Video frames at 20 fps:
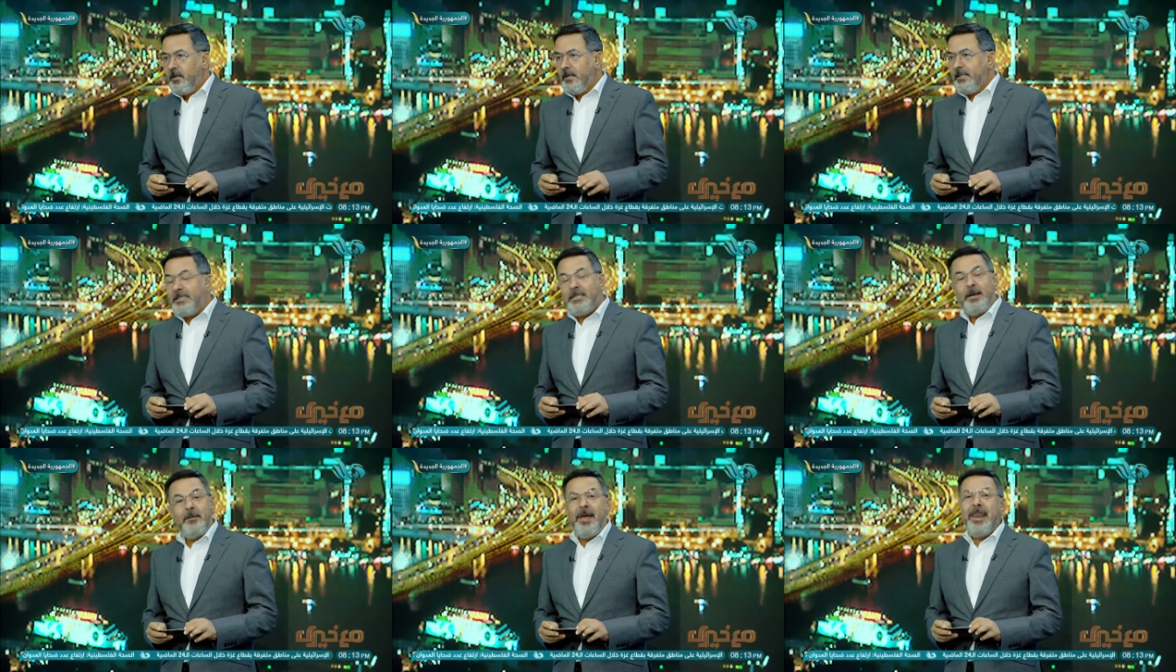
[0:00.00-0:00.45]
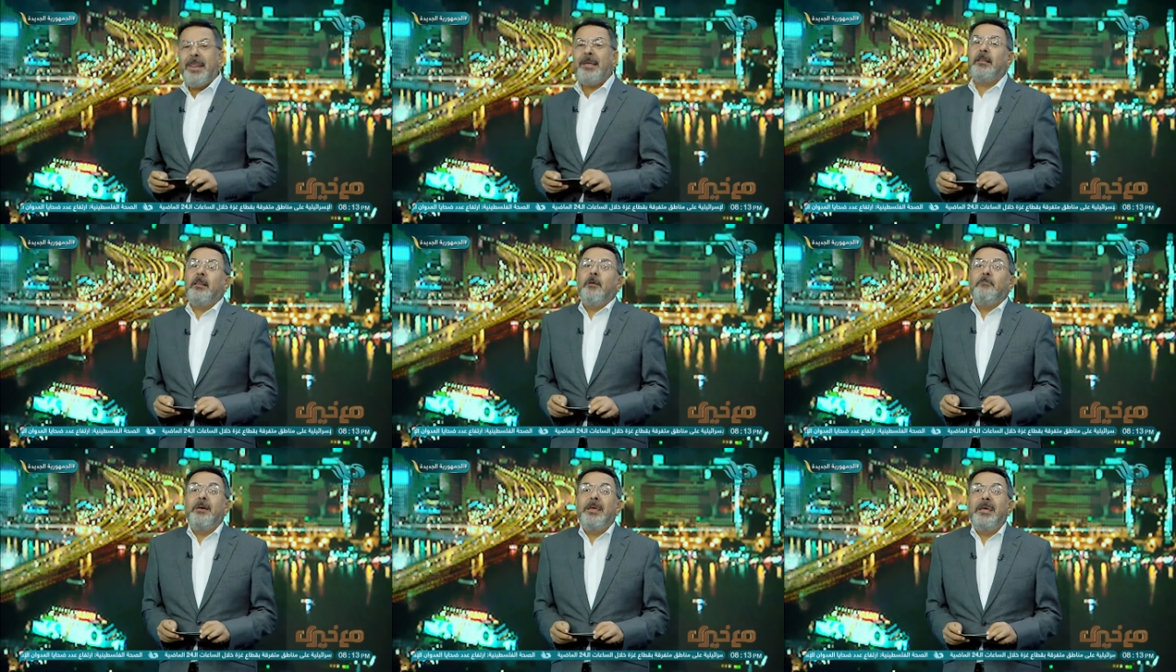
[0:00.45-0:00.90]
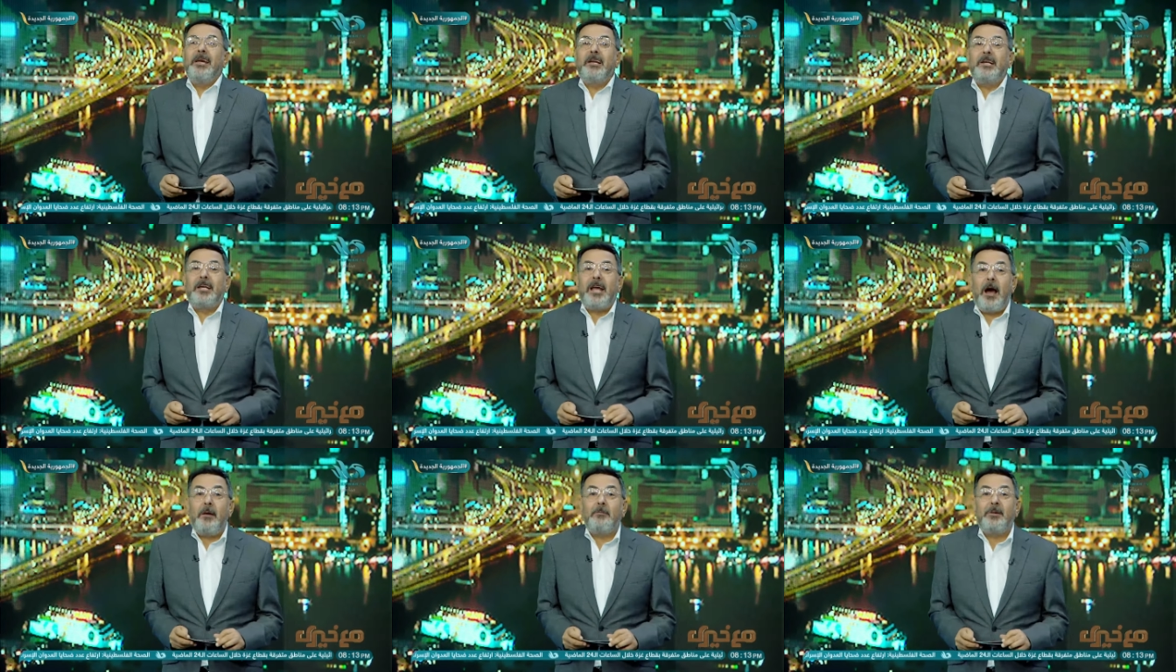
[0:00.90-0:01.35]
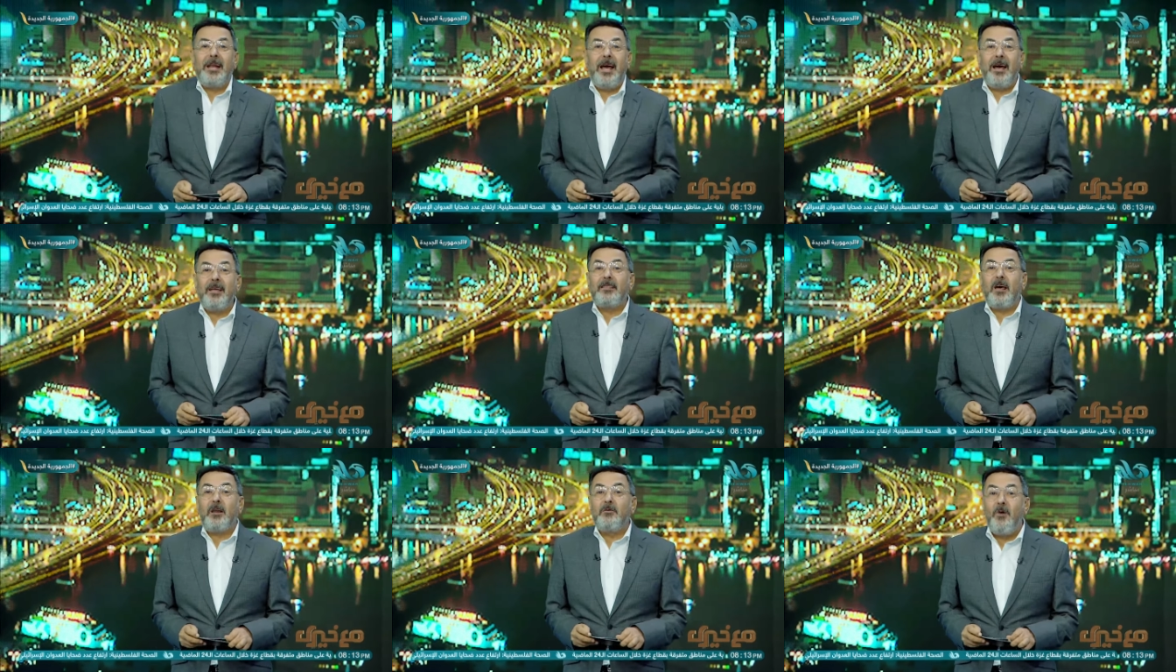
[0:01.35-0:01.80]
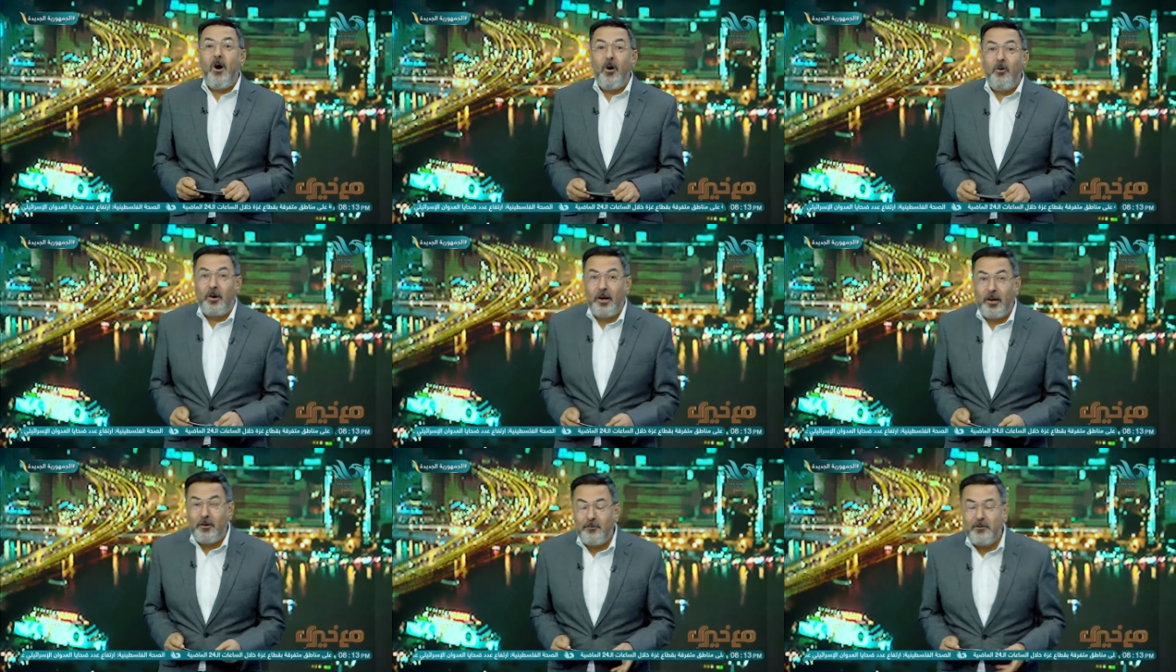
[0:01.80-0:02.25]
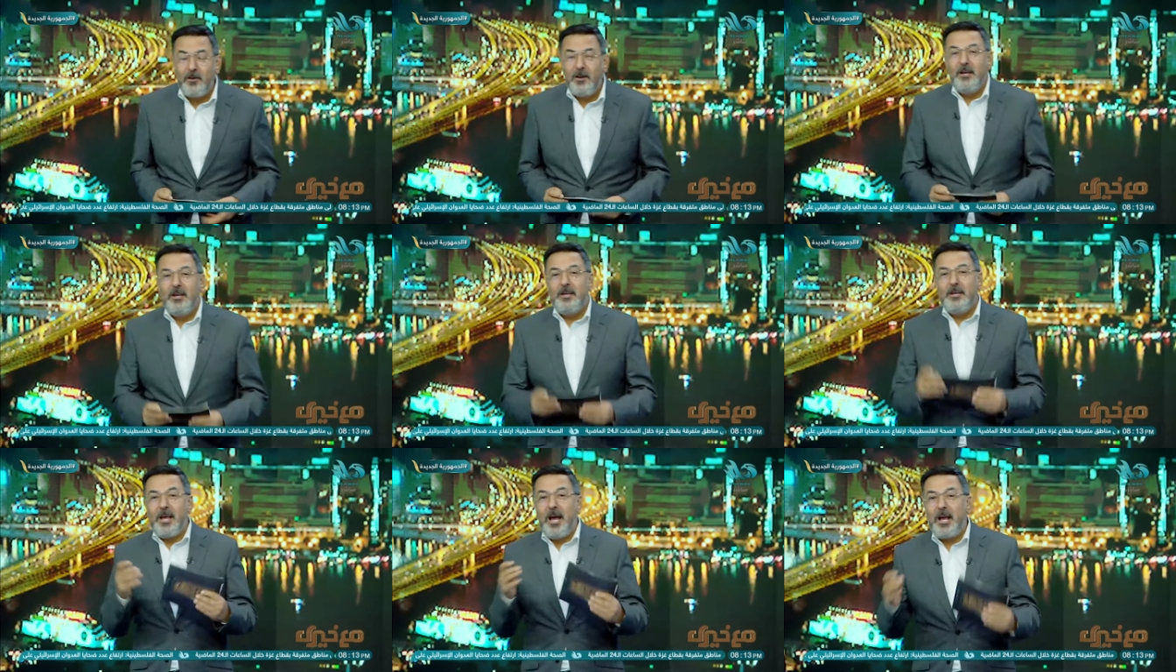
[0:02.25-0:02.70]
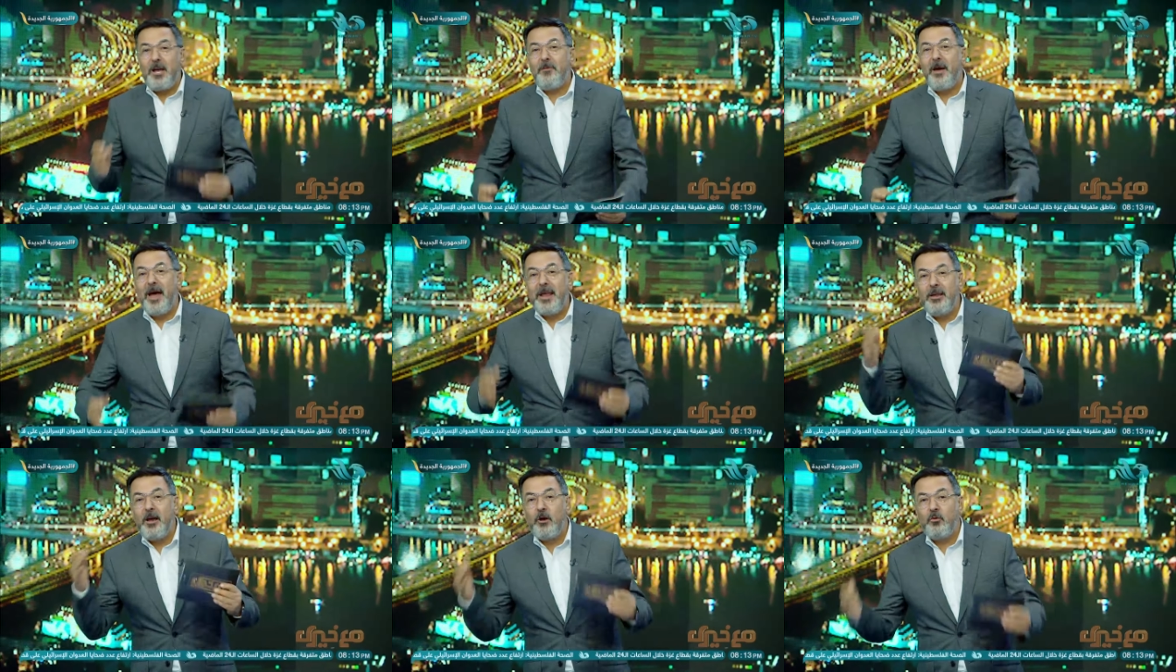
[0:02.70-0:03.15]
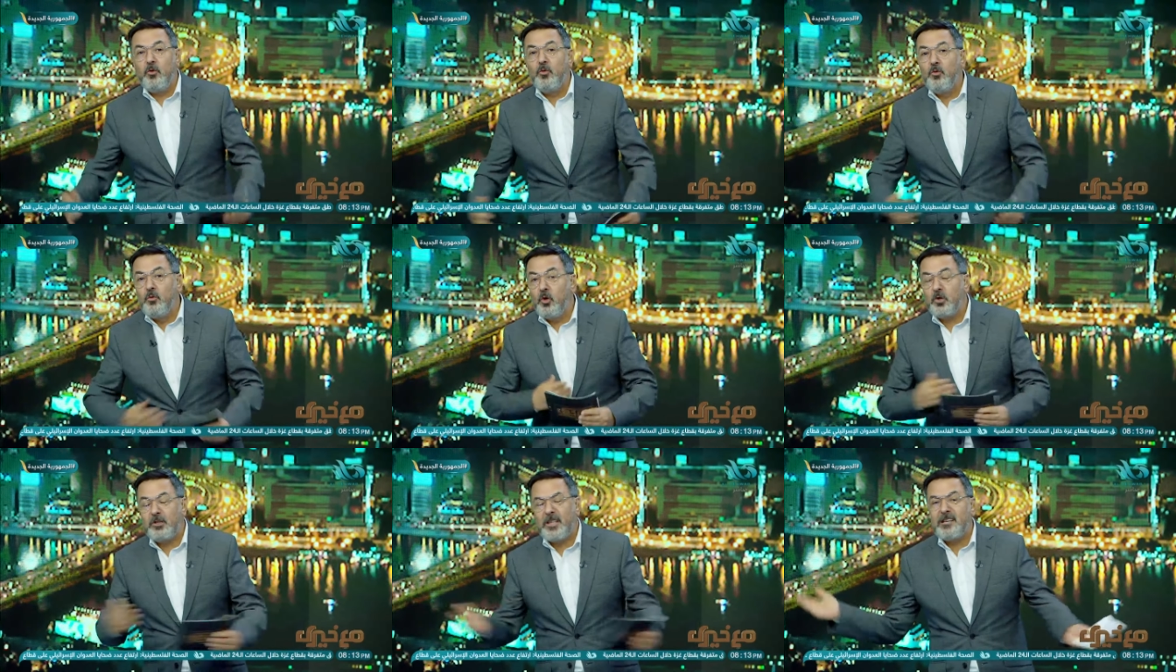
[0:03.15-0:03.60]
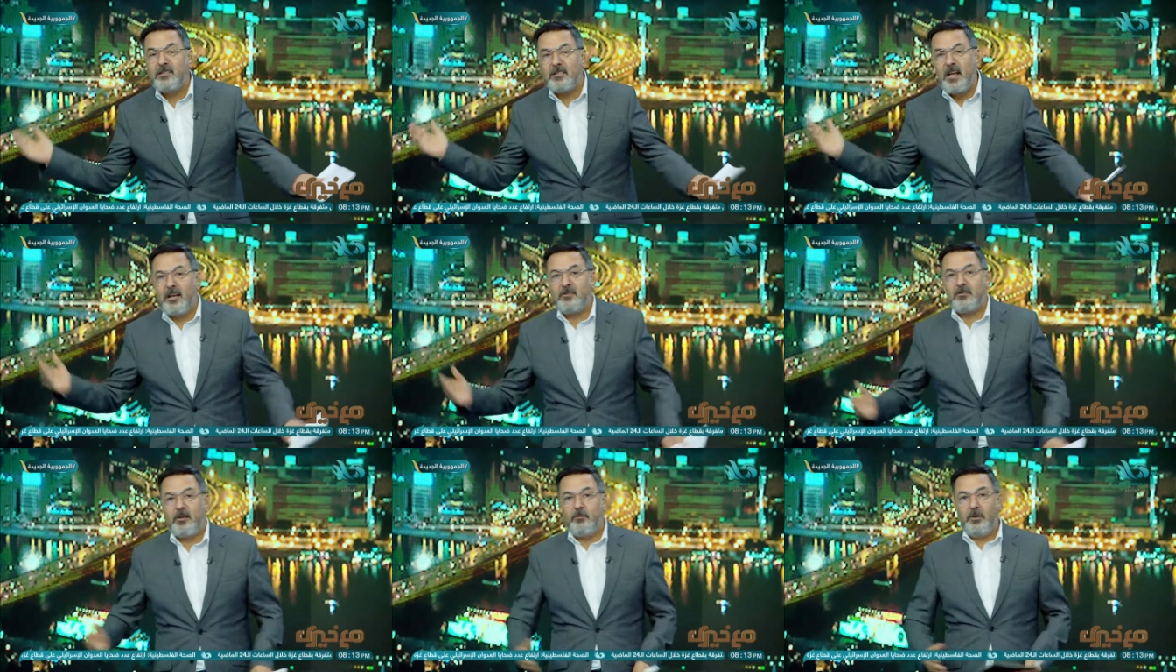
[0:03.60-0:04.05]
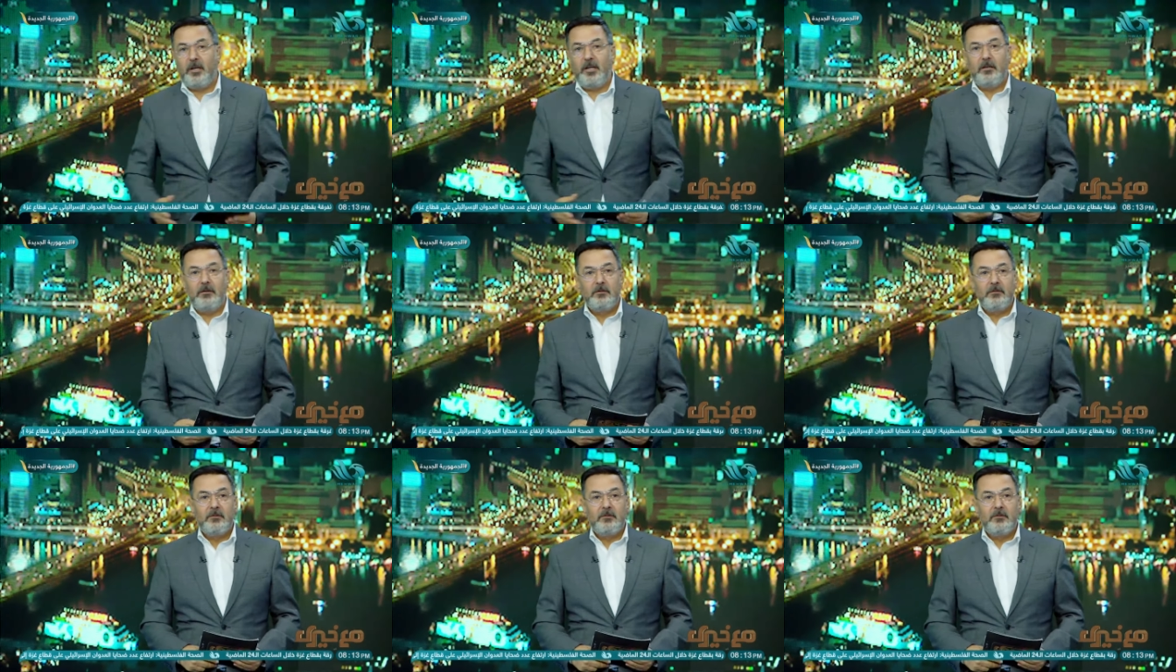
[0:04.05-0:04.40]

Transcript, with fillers: الزمالك لما يرجع من هذا الموقف يجب أن يكون مهتز عصبيا